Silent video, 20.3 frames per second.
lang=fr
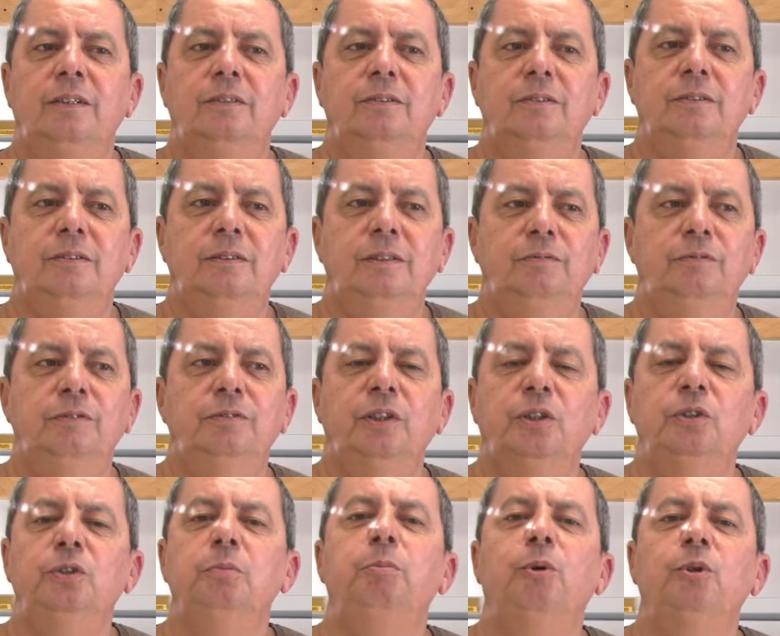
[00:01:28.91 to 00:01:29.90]
Euh, il faut
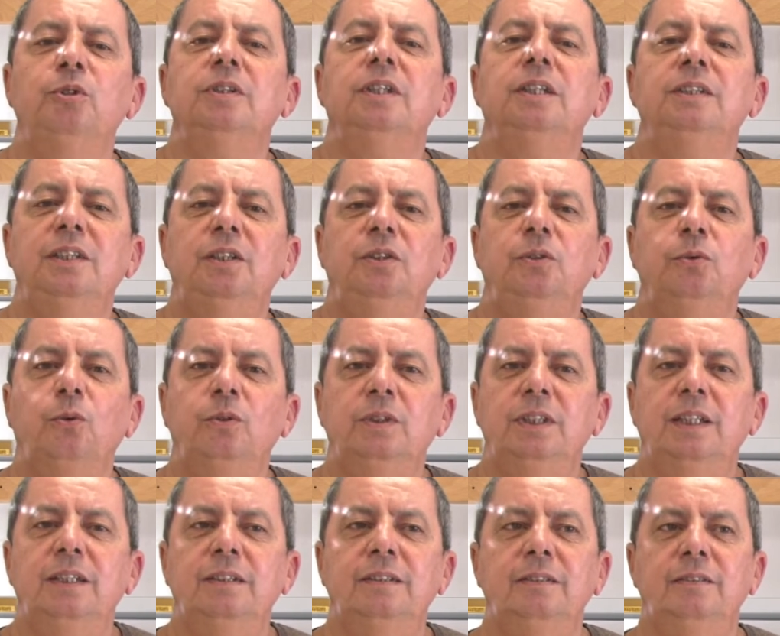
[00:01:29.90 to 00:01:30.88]
faire une pause quand il y a une
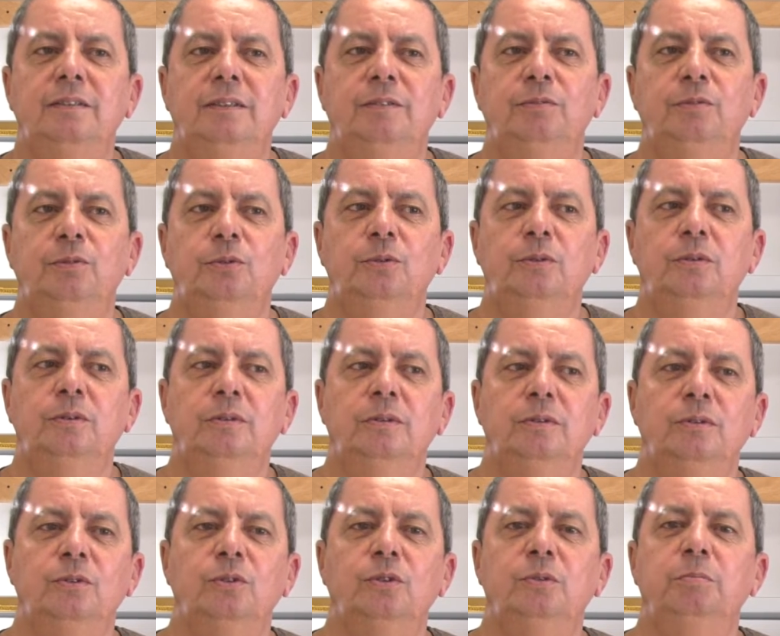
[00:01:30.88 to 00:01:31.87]
grossesse, il faut
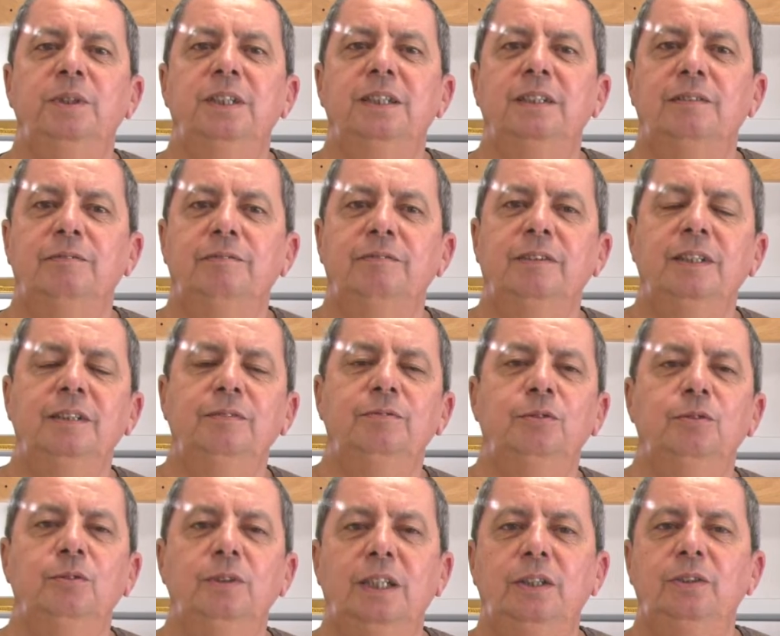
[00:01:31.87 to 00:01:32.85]
euh, s'occuper des enfants, il,
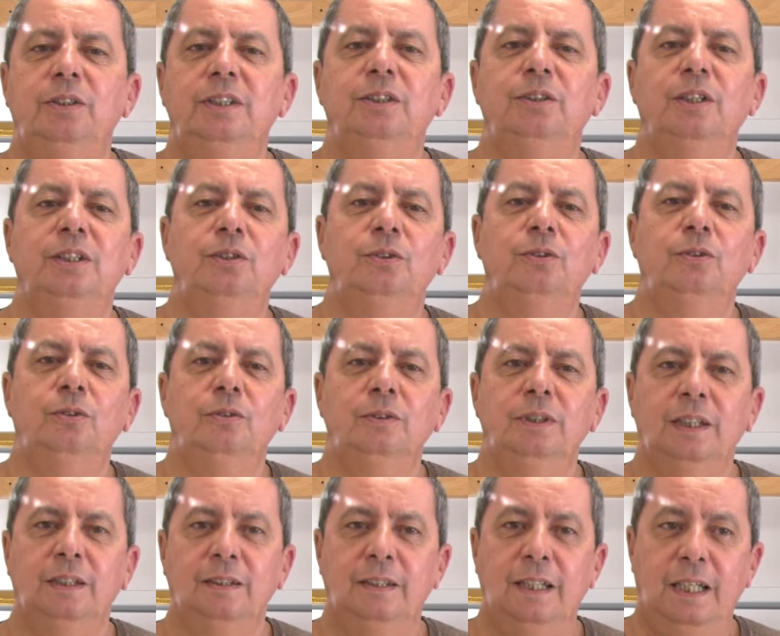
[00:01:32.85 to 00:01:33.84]
faut, il y a une éducation,
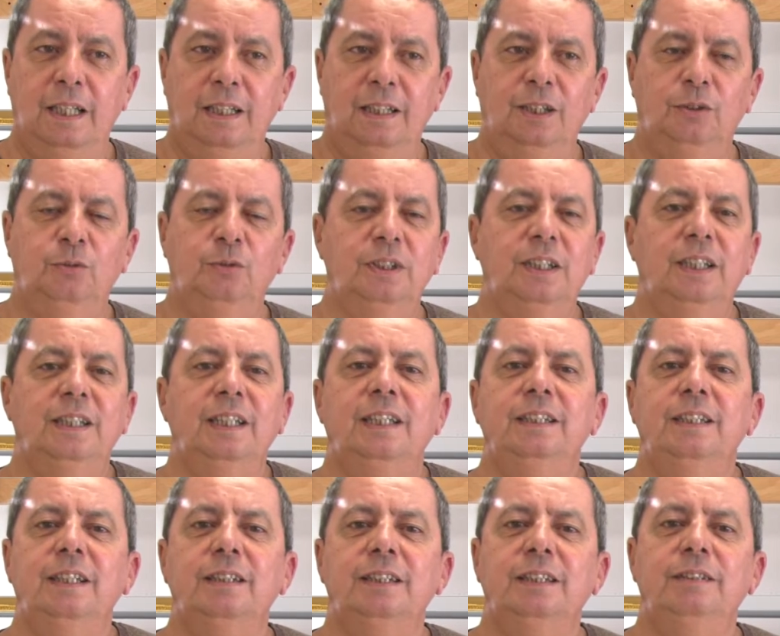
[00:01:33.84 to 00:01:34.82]
il y a, tout ce qu'il y a
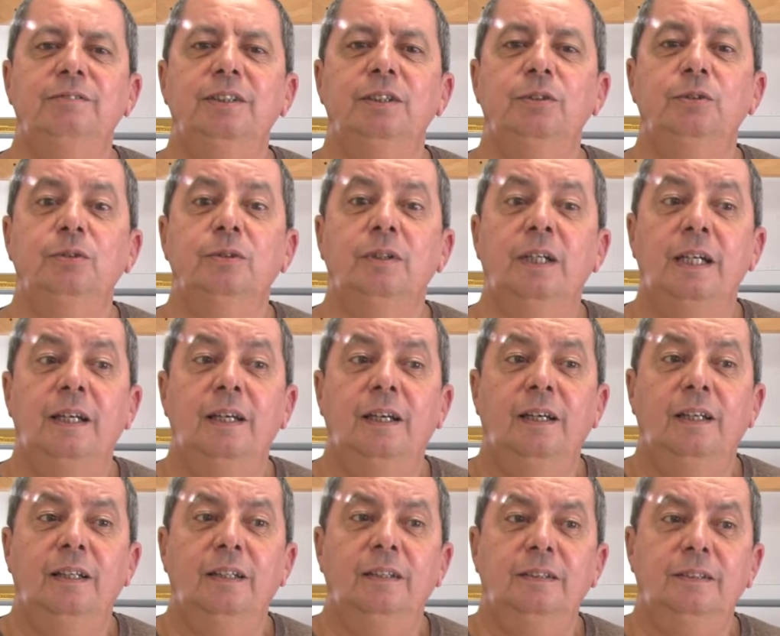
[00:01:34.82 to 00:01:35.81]
derrière qui fait que
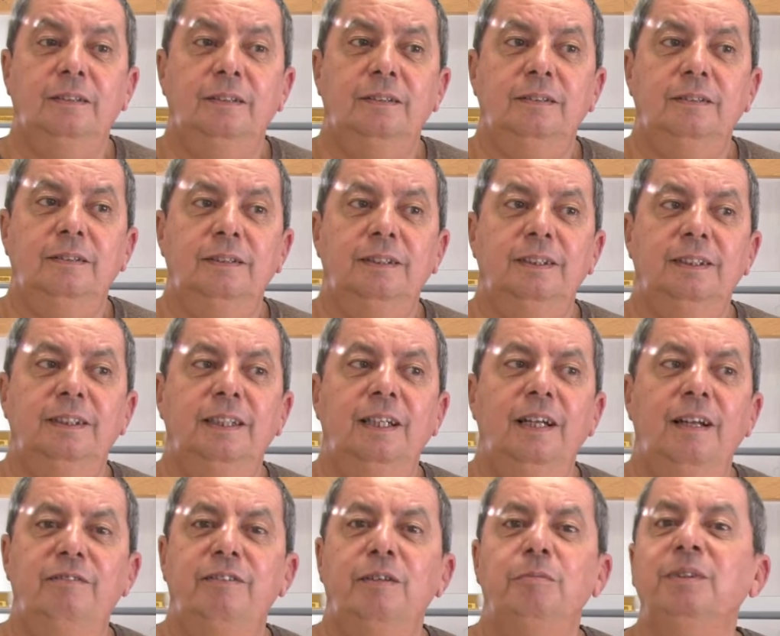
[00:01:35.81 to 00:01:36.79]
c'est
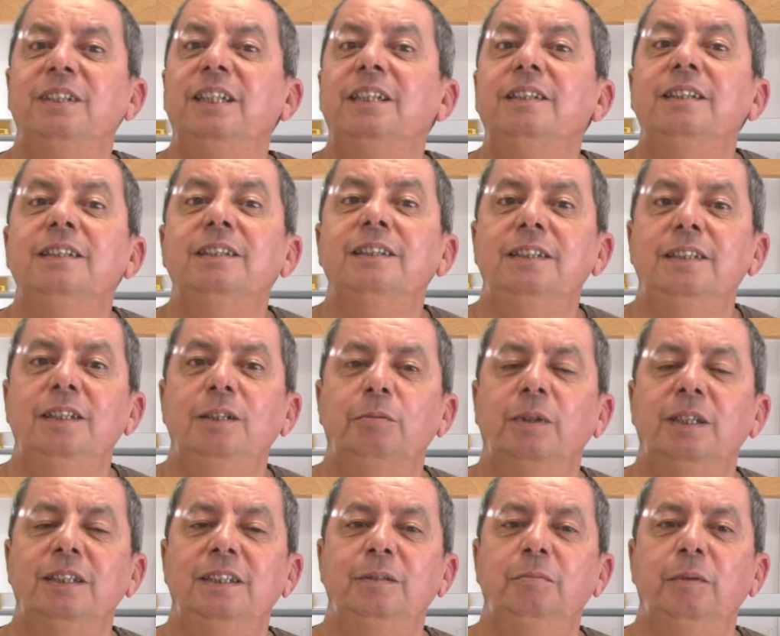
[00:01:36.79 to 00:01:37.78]
la femme qui est désignée
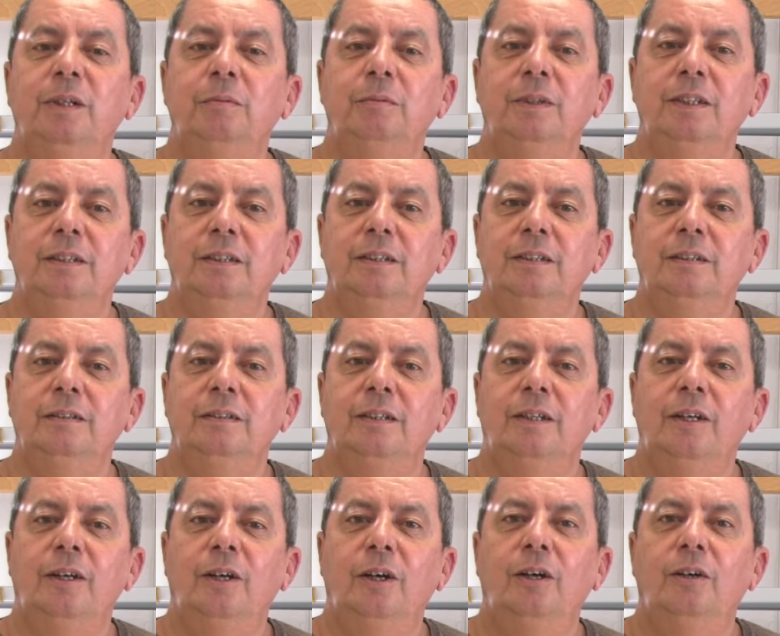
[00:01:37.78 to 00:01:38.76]
principalement
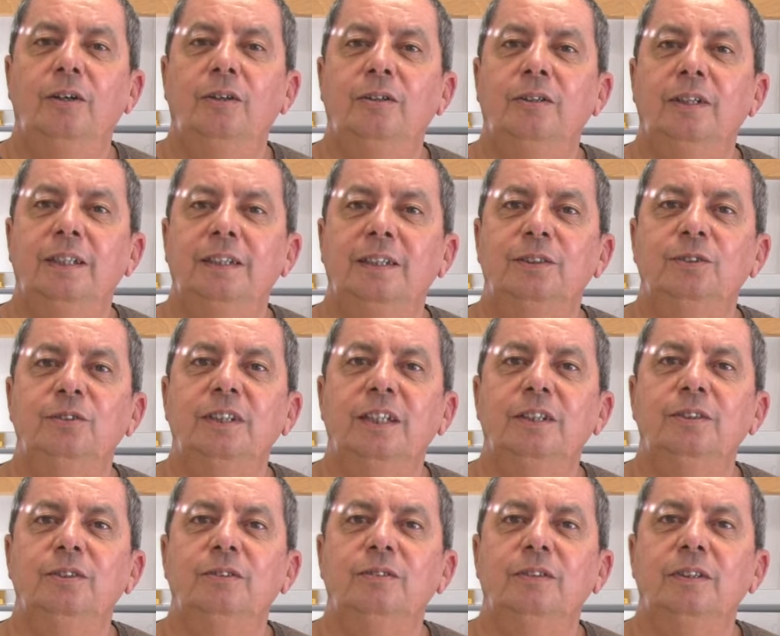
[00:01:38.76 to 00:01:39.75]
à cette
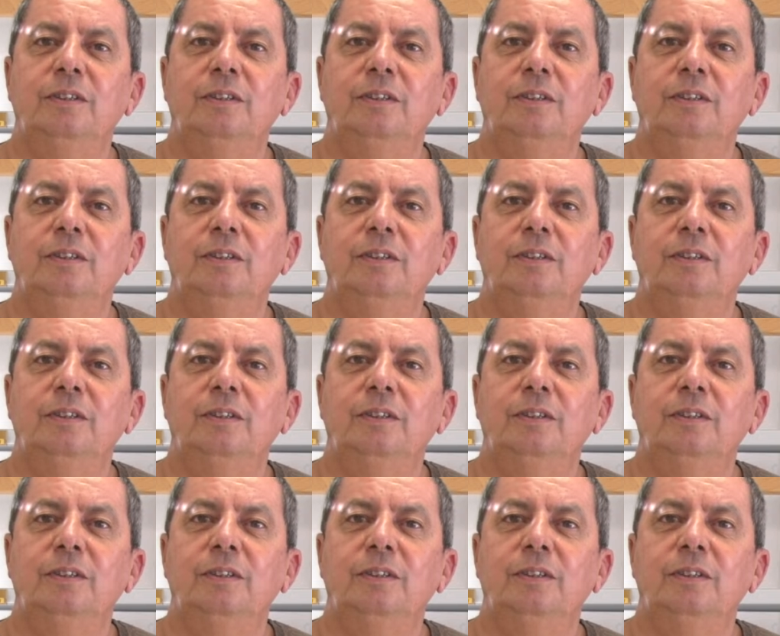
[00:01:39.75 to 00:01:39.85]
tâche.